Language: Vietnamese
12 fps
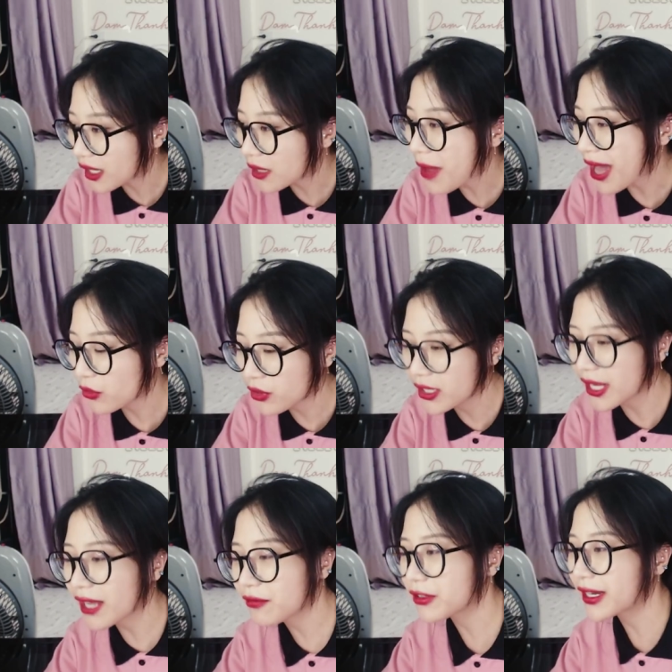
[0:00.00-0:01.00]
kết bạn luôn
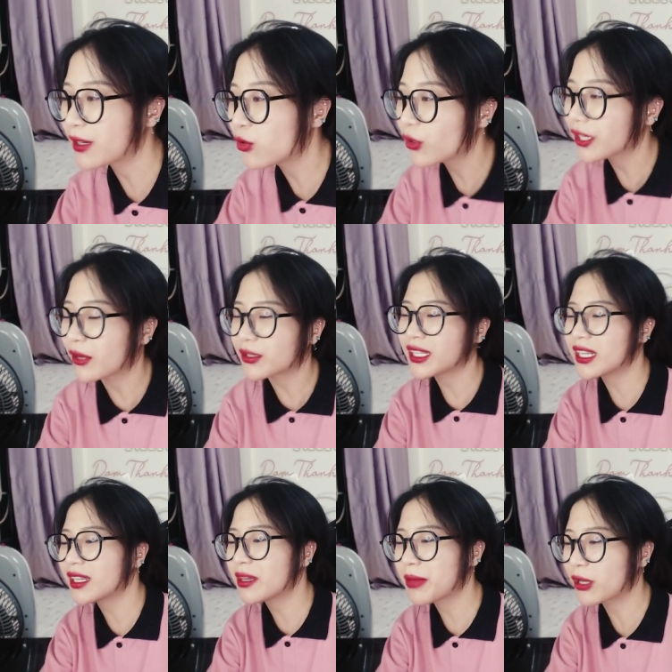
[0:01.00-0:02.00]
để add friend luôn là nhanh
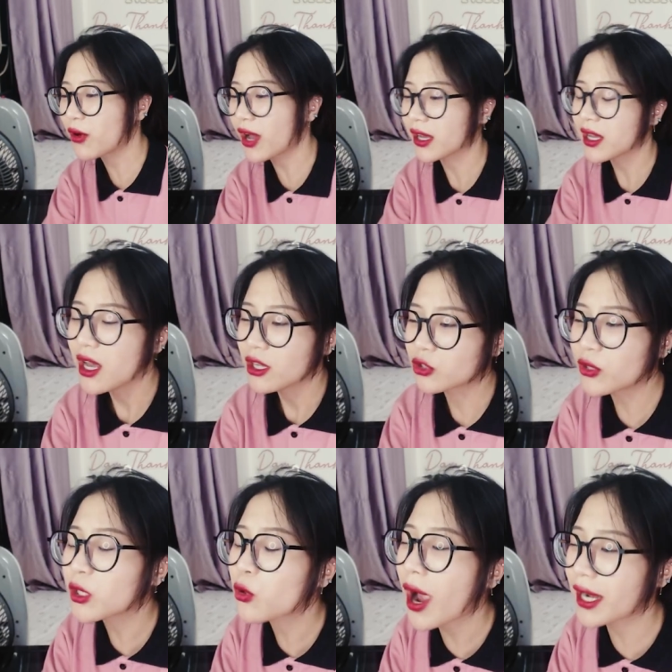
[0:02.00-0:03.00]
nhanh nhanh mệt quá
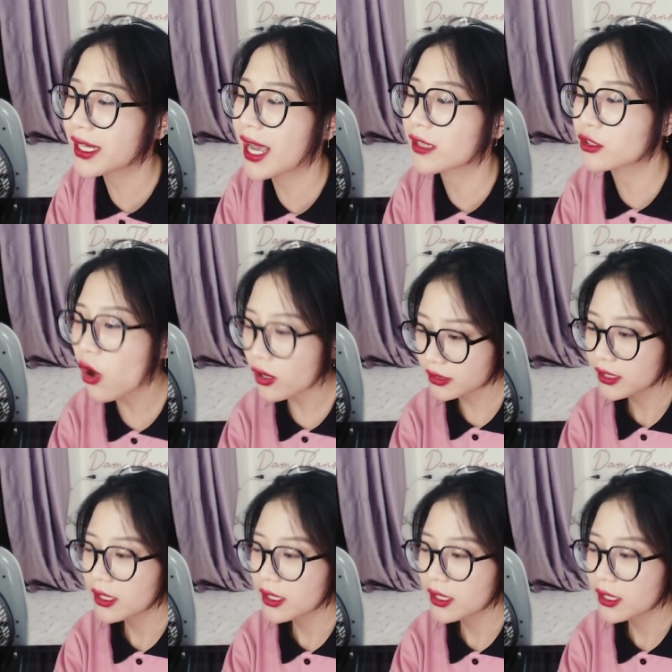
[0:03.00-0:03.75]
số điện thoại thì càng tốt